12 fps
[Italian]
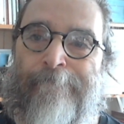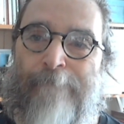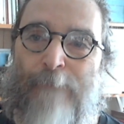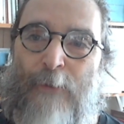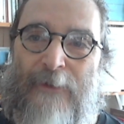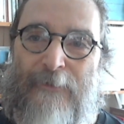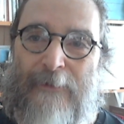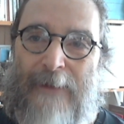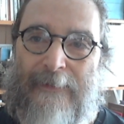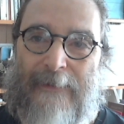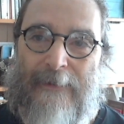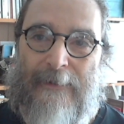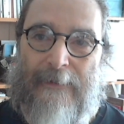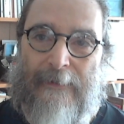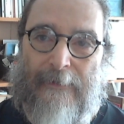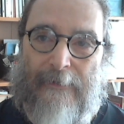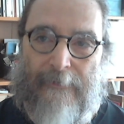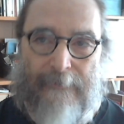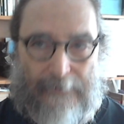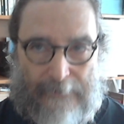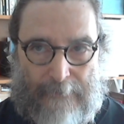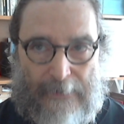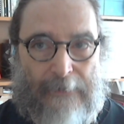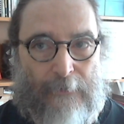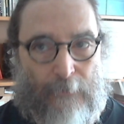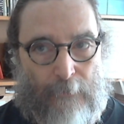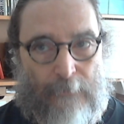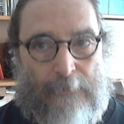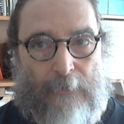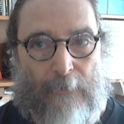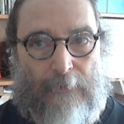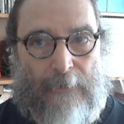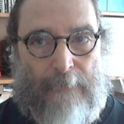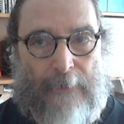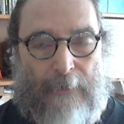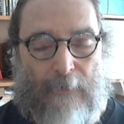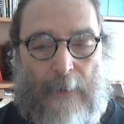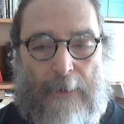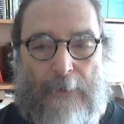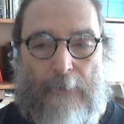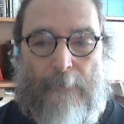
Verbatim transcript: Buona giornata e state bene tutti e tutte, mi raccomando.